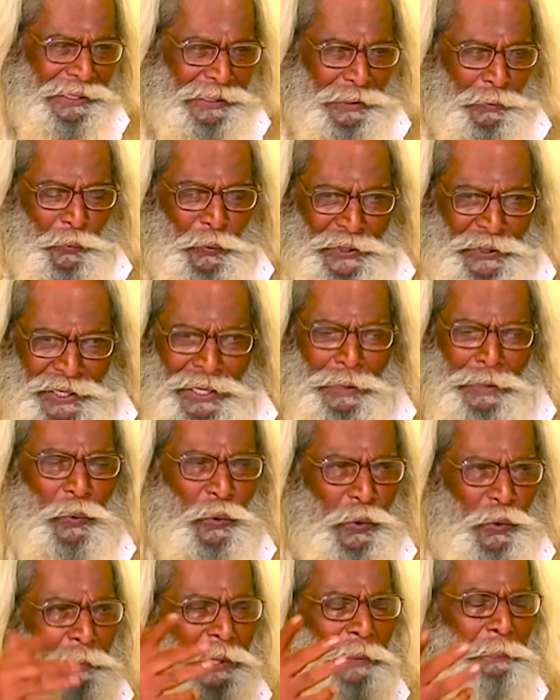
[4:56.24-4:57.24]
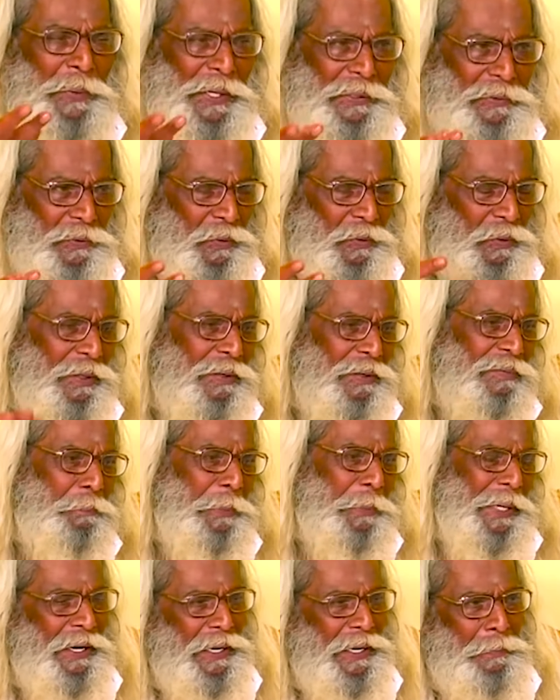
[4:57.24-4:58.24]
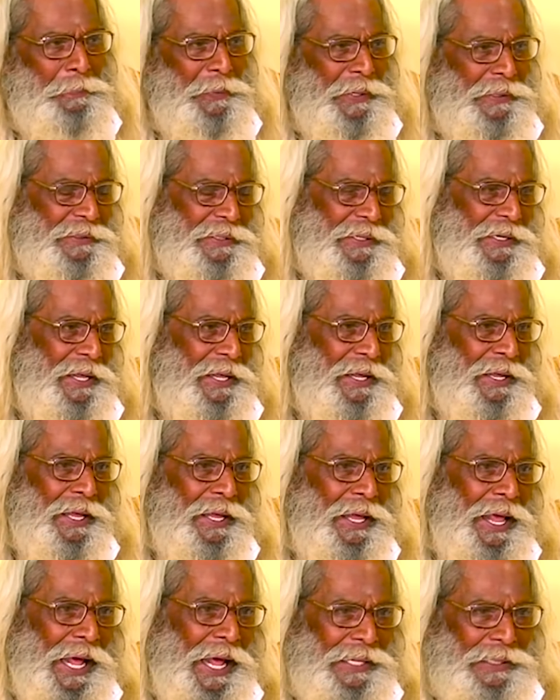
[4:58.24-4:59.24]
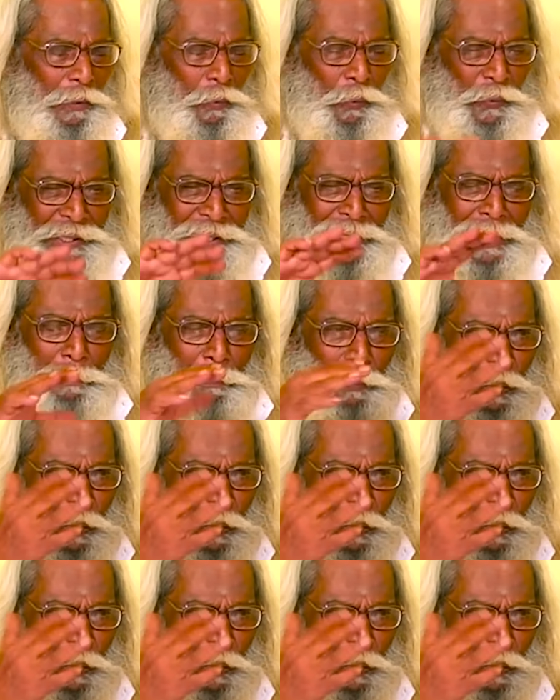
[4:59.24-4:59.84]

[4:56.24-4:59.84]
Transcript: அந்த உயிரை முதுமைப்படுத்தணும்னு பழக்கப்படுத்தலை அந்த உயிரை